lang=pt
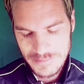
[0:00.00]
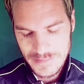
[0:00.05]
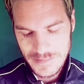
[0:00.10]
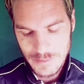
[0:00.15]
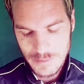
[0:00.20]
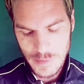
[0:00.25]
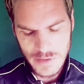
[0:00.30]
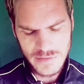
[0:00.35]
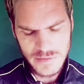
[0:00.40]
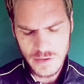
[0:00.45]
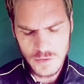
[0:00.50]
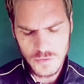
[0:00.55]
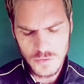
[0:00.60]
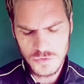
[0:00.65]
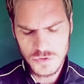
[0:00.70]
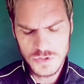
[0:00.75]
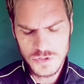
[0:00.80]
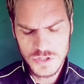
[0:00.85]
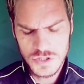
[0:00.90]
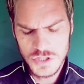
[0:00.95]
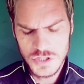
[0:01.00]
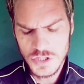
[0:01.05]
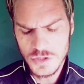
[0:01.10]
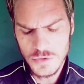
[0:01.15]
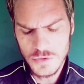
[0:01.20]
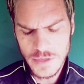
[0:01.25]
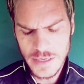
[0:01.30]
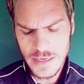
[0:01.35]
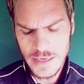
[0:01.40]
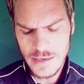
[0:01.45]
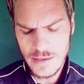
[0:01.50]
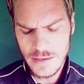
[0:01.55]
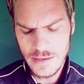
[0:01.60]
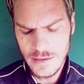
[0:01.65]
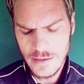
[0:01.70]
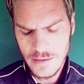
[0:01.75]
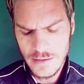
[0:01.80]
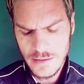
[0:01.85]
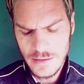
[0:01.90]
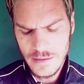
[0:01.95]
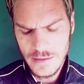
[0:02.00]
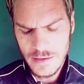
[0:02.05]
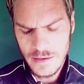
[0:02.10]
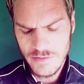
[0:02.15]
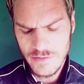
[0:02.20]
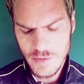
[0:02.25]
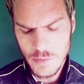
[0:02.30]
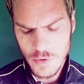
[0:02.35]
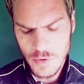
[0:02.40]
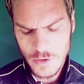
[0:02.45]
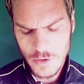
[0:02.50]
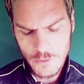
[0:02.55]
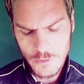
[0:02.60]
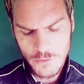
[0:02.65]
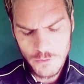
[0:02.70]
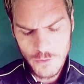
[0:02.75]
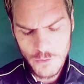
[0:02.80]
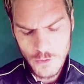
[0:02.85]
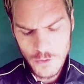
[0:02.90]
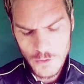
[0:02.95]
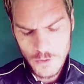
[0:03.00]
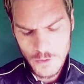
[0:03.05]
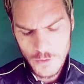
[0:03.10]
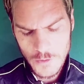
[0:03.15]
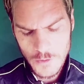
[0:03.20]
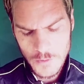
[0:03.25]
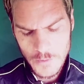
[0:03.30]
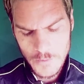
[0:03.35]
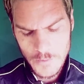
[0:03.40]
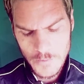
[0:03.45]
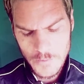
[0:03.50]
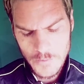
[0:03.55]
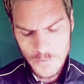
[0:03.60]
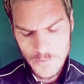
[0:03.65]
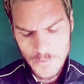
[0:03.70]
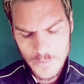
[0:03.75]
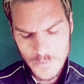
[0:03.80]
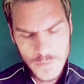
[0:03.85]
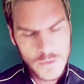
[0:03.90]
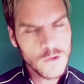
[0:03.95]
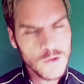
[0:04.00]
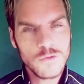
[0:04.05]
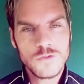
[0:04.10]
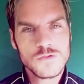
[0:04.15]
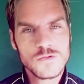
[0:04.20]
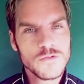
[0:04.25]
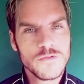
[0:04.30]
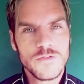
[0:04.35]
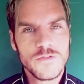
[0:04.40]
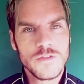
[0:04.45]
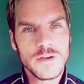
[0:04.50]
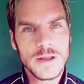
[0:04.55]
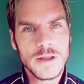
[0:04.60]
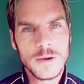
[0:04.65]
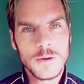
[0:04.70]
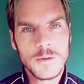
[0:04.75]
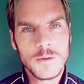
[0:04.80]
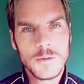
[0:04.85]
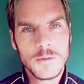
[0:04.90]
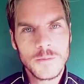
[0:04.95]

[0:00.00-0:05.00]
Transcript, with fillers: Mas sacudindo ele, a víbora no fogo não sofreu